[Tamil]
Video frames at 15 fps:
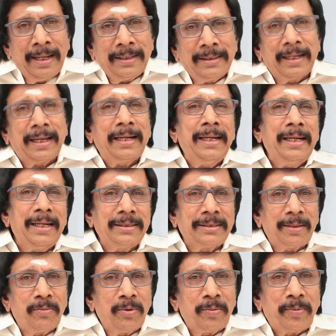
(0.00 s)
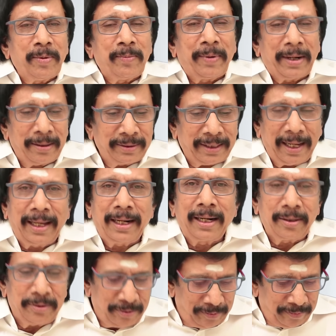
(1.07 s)
இந்த கரையலான் சண்முக படம்
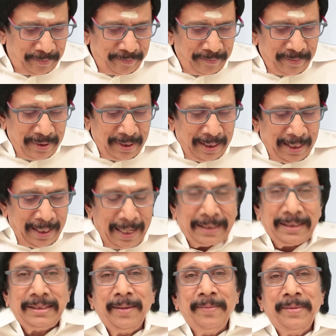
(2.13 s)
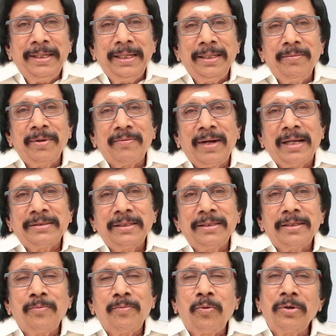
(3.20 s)
தயாரானதும் அதை ஜெமினி அதிபர்
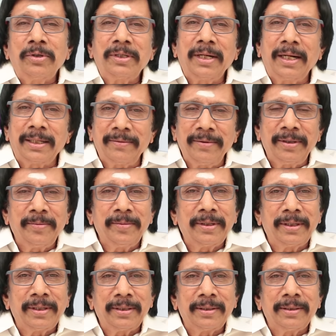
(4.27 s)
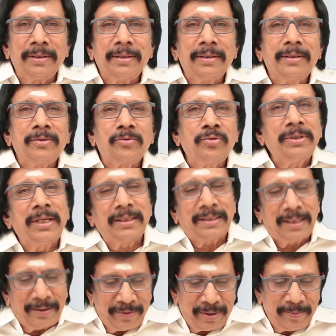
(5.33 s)
வாசனுக்கு போட்டு காட்ட வேண்டும் என்று
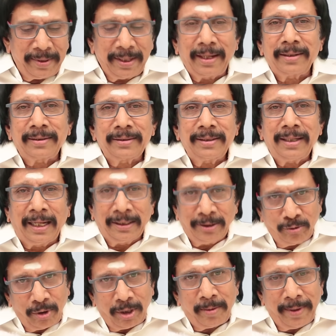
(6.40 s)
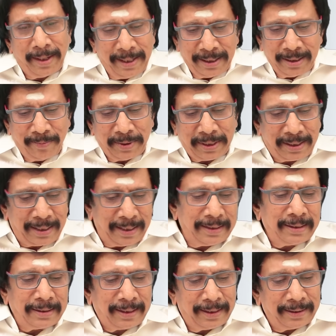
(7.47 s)
சுஜாதா விரும்பினார் அது தொடர்பாக எழுதப்பட்ட
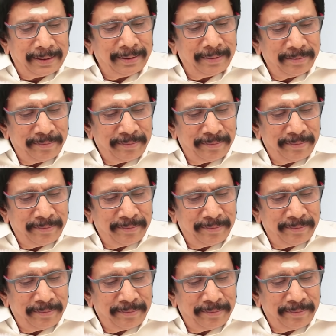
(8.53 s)
கடிதம் தான் இது